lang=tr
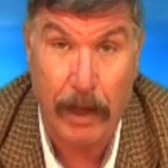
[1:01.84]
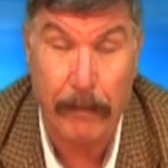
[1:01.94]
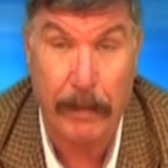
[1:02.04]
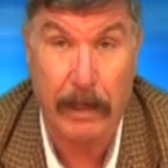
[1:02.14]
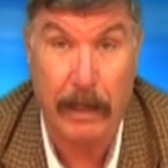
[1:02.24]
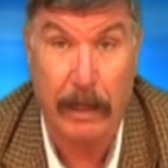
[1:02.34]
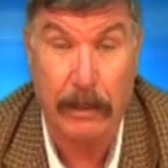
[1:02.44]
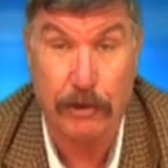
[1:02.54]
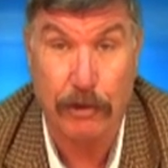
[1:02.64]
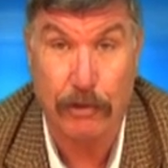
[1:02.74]
haberleri
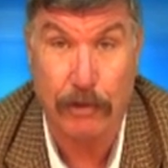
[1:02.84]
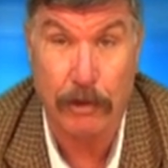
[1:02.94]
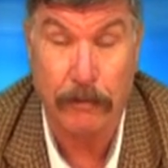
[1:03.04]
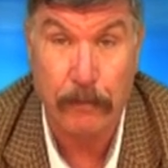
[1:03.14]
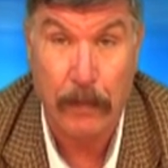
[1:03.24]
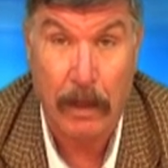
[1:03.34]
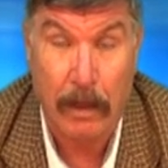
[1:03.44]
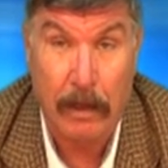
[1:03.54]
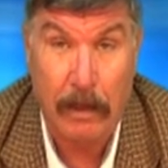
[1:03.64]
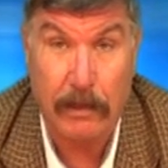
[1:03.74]
açıyorsun
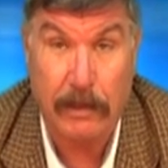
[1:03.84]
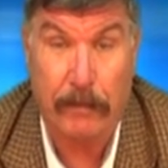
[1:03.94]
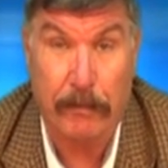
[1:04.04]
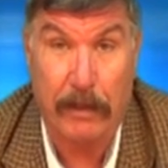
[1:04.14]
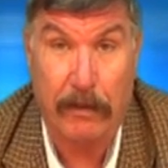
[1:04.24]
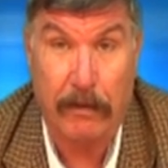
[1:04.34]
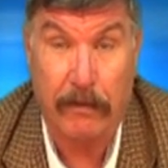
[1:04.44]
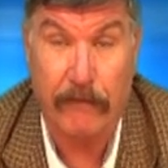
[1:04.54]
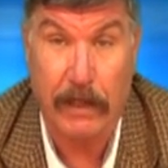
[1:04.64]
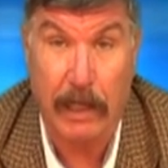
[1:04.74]
işte bir
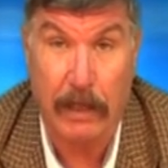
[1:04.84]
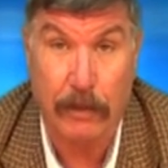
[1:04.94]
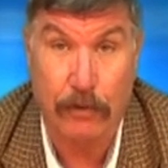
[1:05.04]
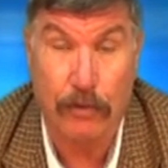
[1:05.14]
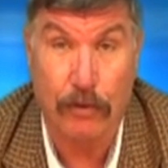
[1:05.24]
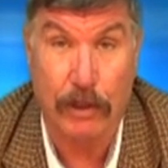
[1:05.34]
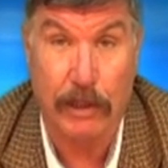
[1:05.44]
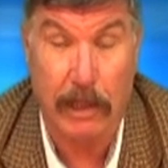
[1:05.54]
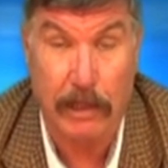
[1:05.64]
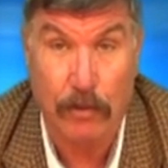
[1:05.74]
villanın günlük
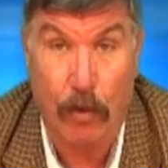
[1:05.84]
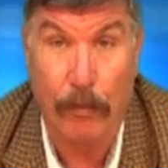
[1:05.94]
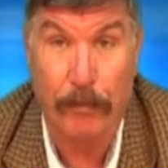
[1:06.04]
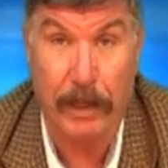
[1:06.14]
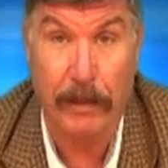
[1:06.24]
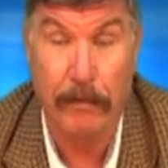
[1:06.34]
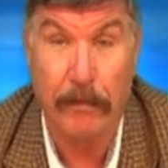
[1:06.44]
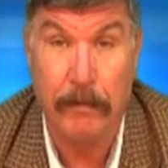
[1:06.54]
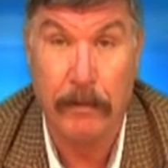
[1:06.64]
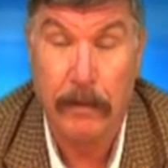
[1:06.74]
kirası 10 bin
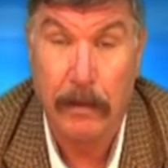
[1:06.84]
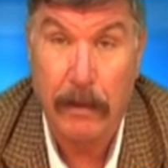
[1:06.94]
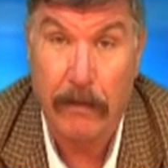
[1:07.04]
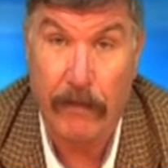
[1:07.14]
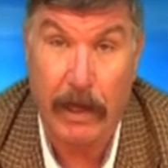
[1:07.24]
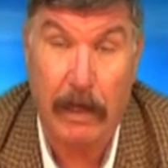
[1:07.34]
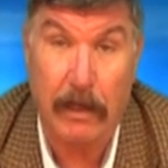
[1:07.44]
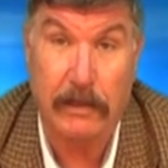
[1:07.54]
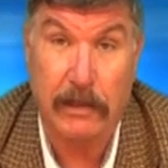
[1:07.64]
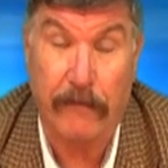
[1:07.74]
veya
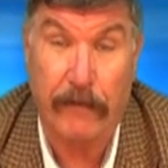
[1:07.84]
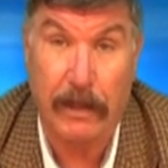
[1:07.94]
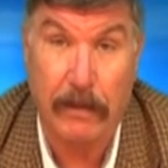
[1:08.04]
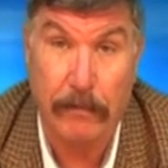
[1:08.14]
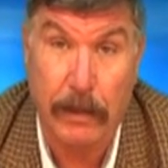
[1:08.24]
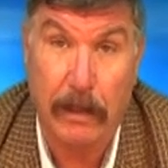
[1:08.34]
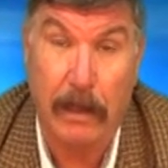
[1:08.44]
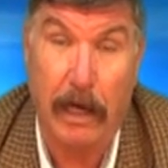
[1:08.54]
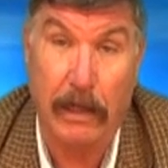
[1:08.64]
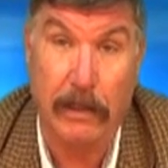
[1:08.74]
işte efendim e,
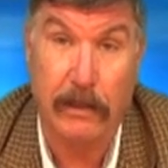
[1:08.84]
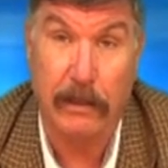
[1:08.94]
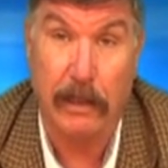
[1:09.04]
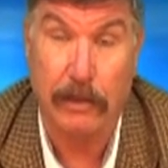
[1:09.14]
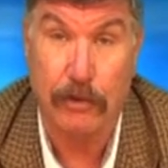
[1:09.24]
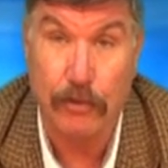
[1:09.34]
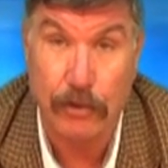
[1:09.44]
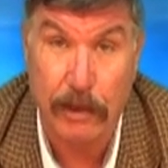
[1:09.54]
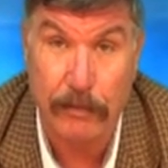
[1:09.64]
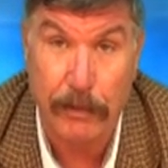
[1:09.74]
aylık kirası
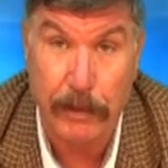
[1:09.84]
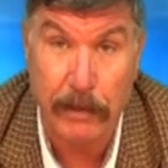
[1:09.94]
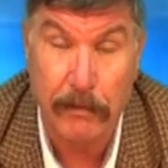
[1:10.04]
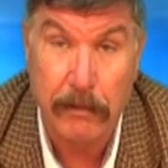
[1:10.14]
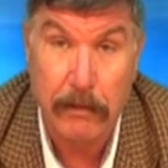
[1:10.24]
120 bin